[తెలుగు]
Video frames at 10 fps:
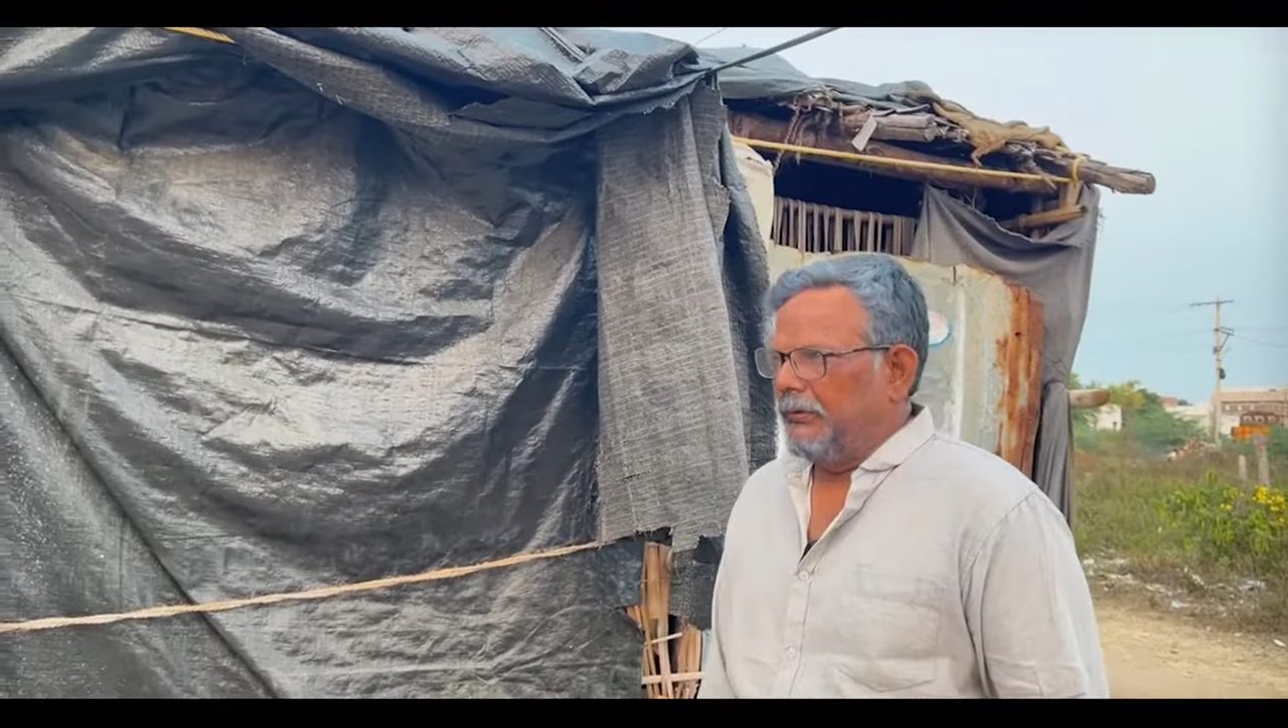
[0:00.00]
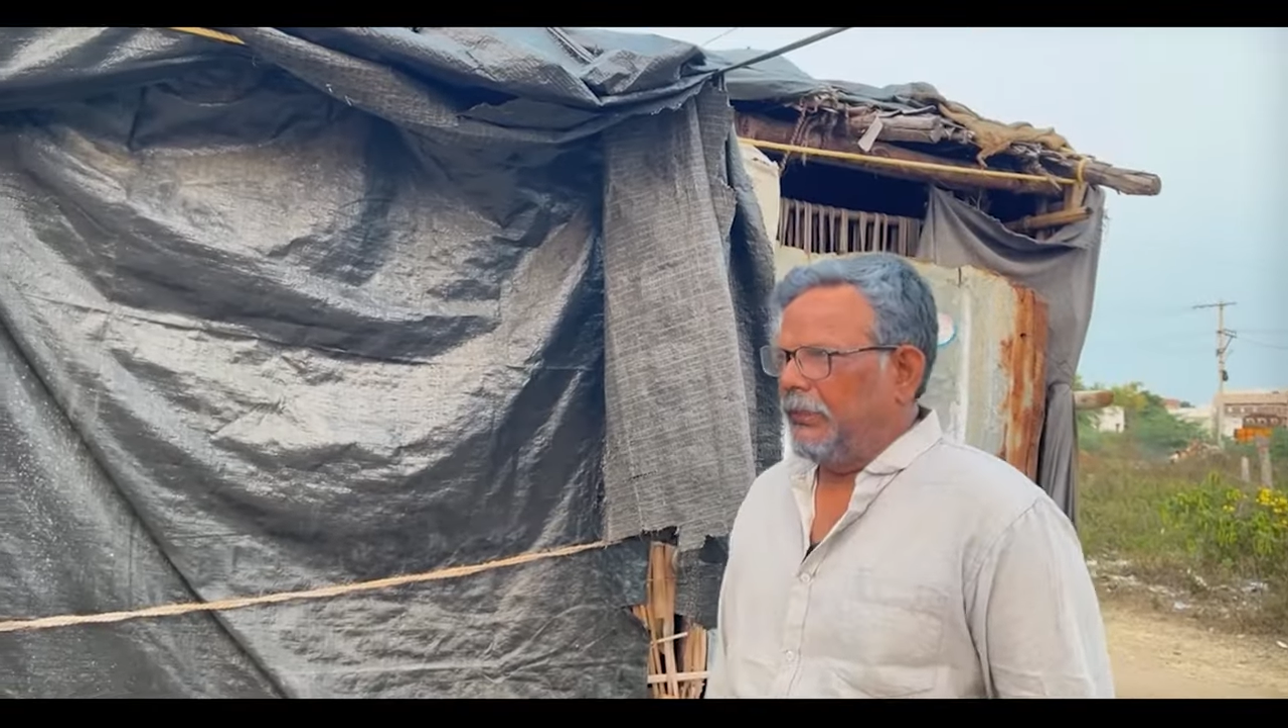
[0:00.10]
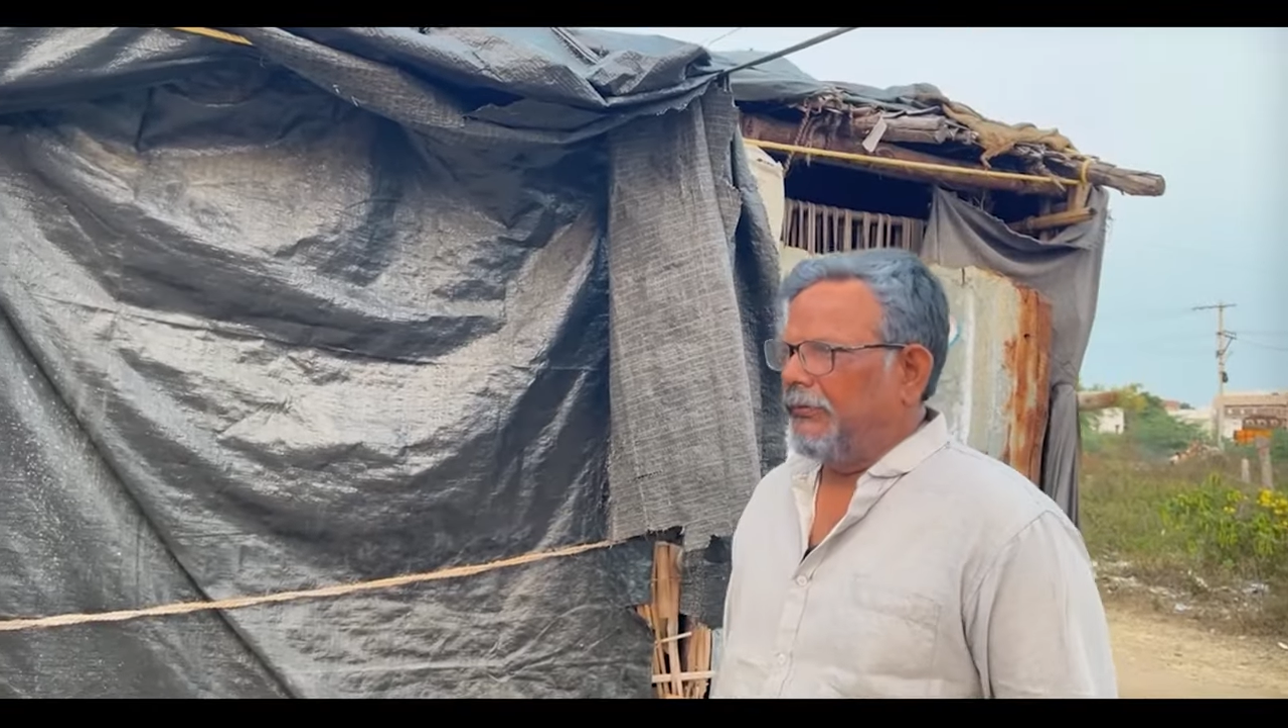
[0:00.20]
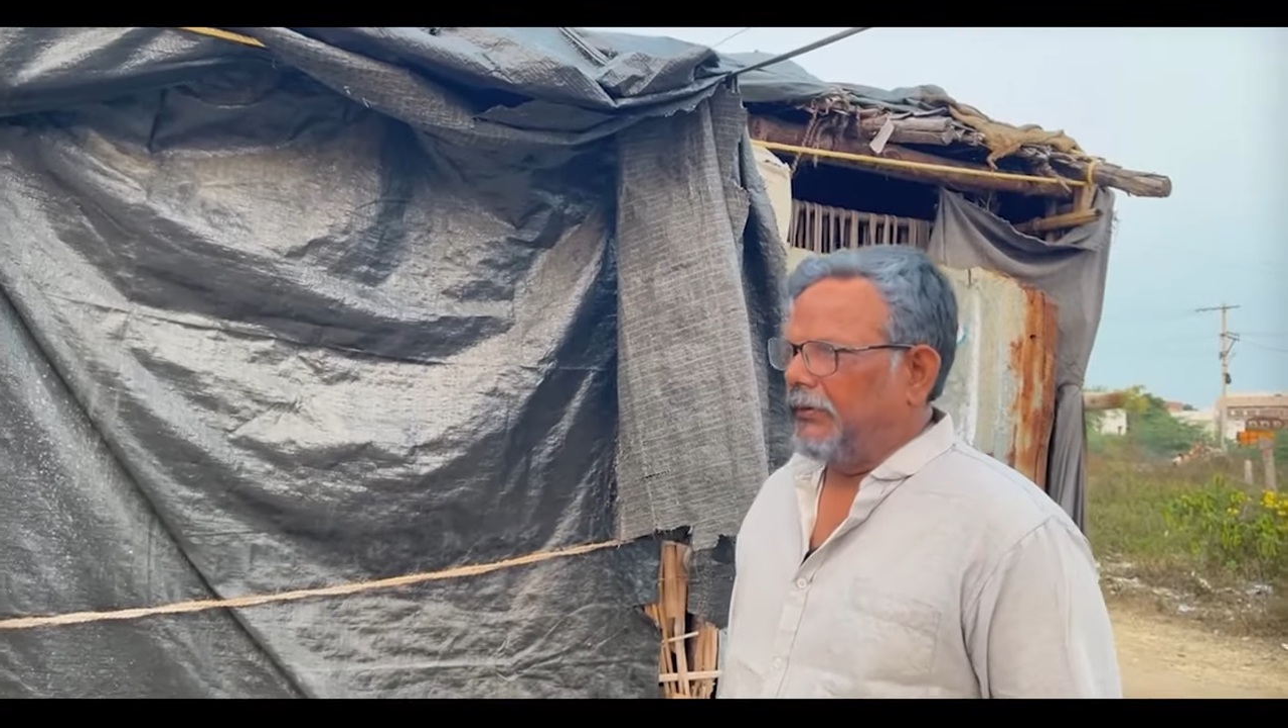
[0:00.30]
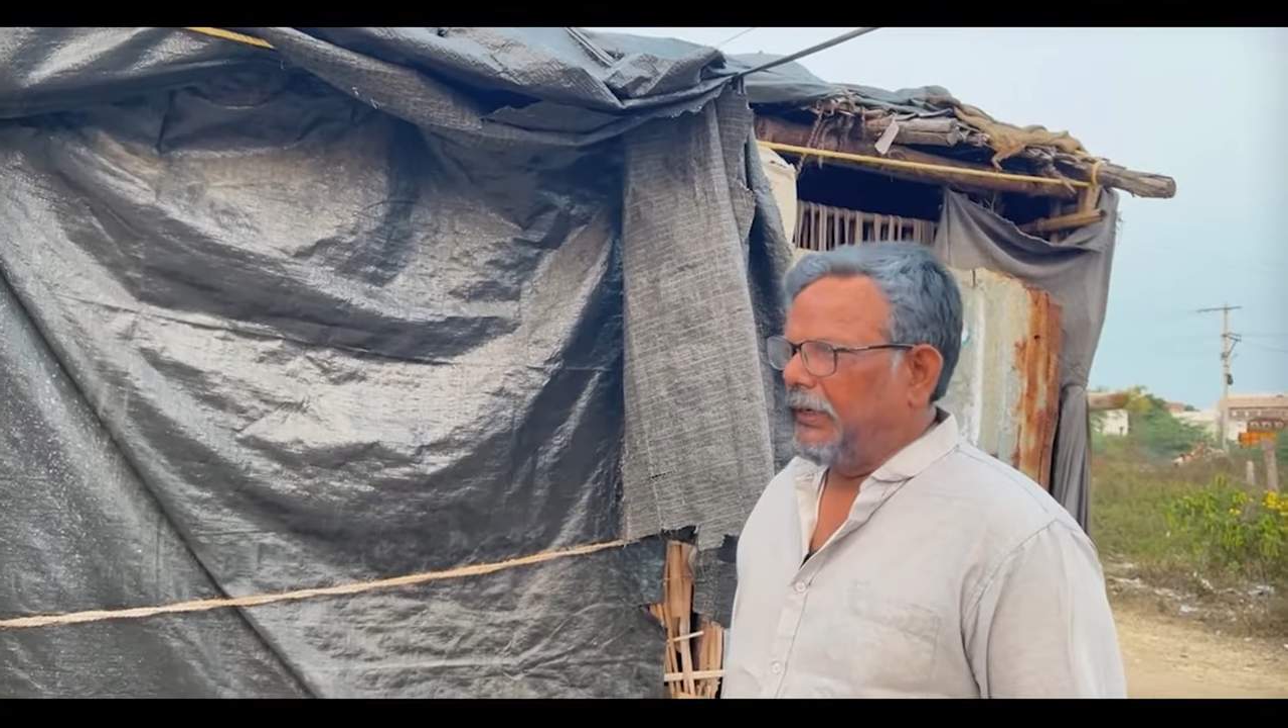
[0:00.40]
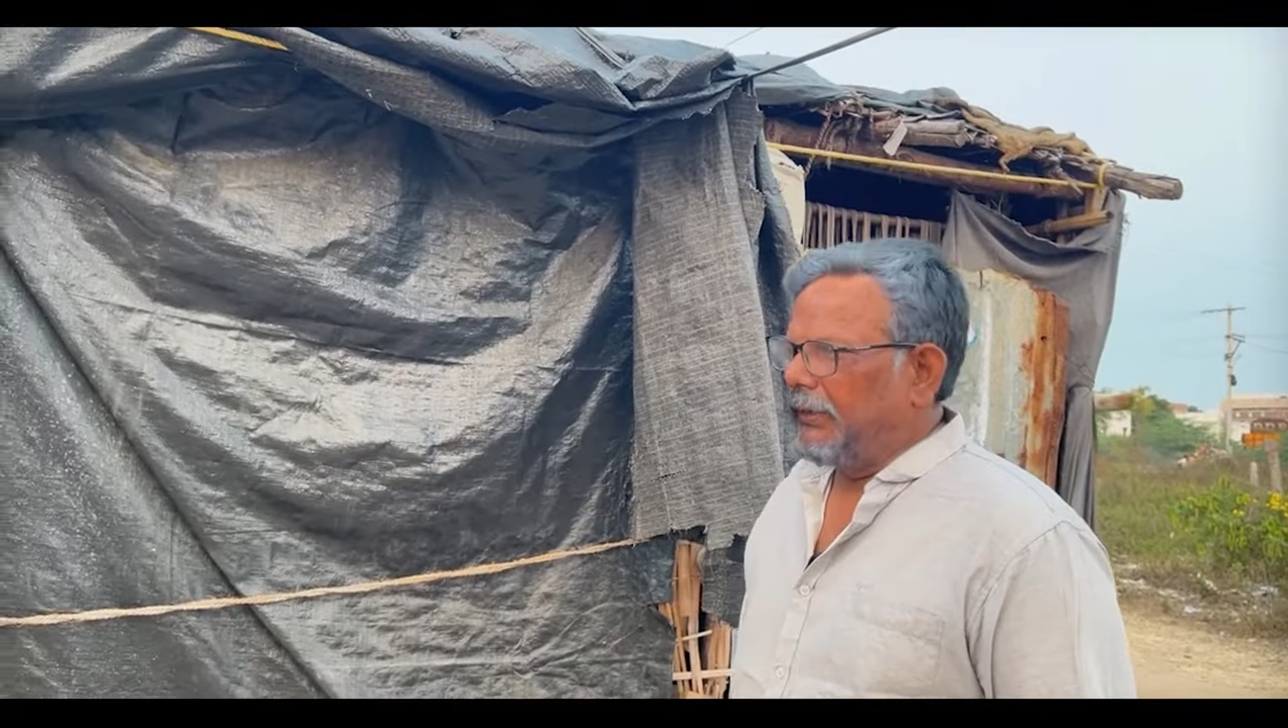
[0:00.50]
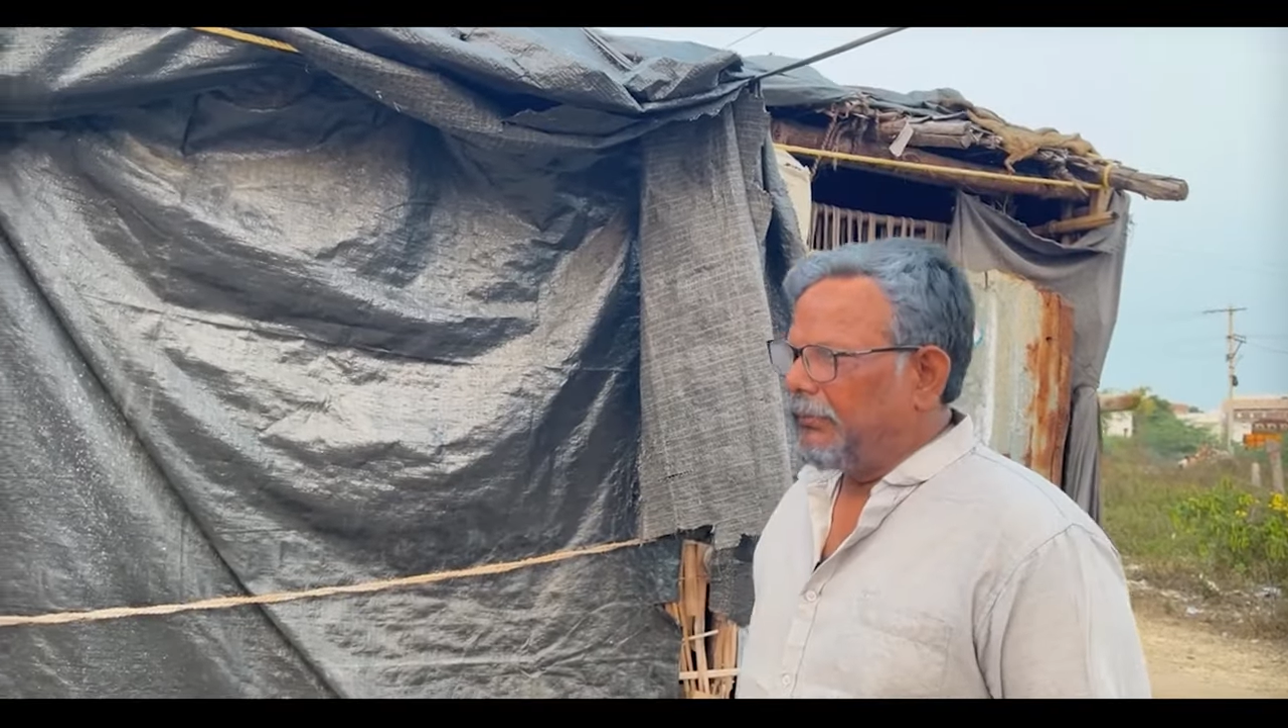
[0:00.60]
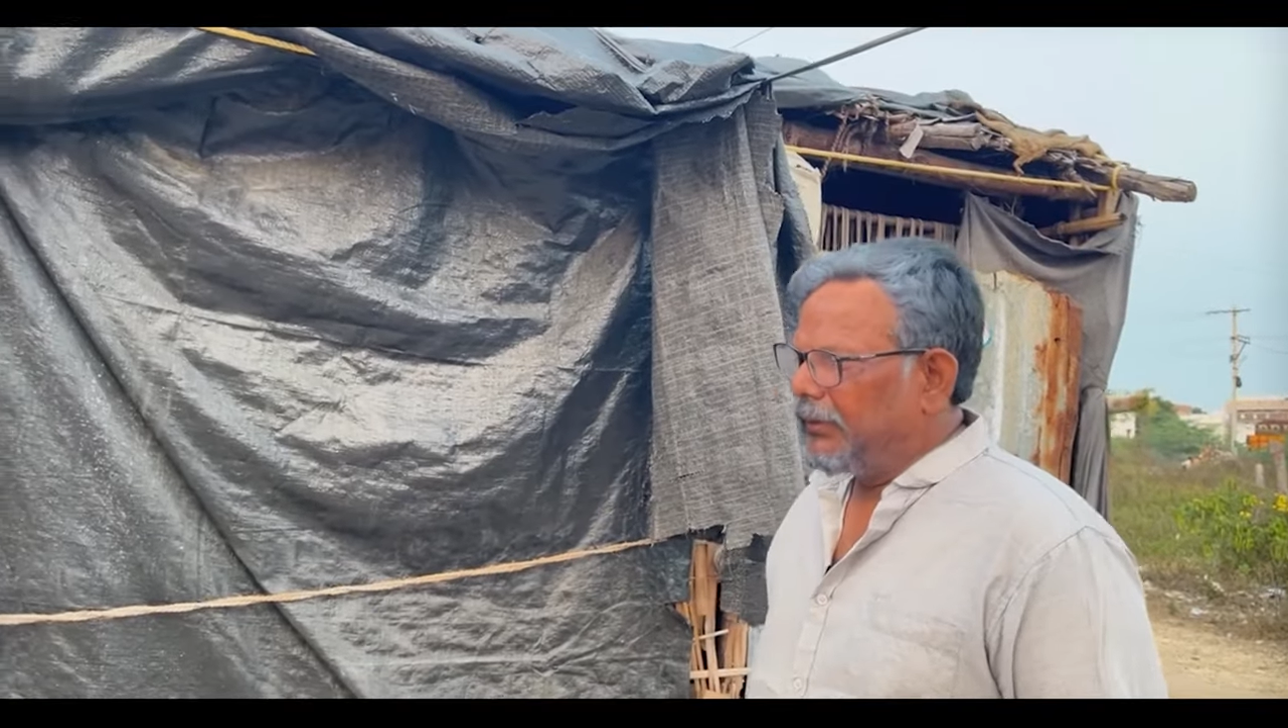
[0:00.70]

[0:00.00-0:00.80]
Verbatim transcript: నేను వాడే